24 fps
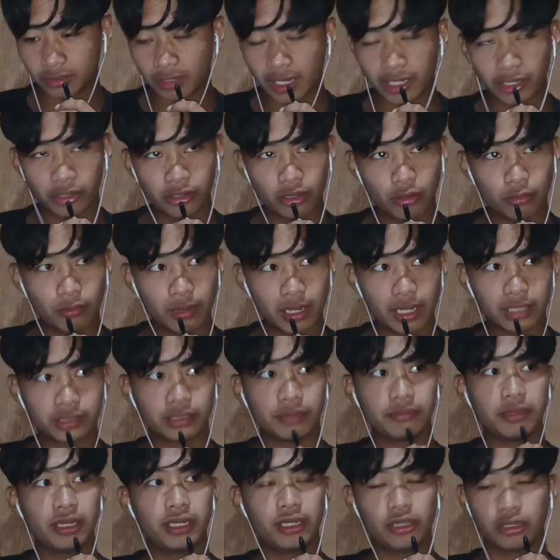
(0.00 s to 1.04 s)
So, I don't know uh,
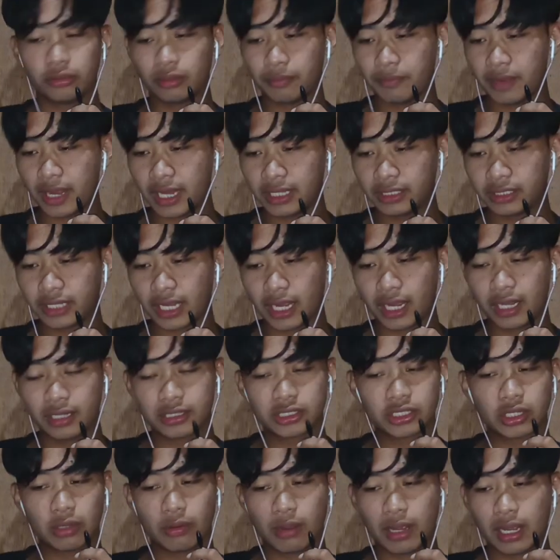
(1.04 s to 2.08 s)
the meaning of the mad can.
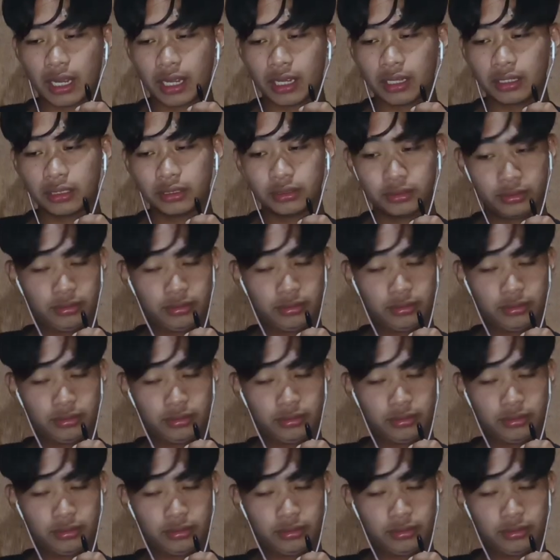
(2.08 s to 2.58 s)
So, uh,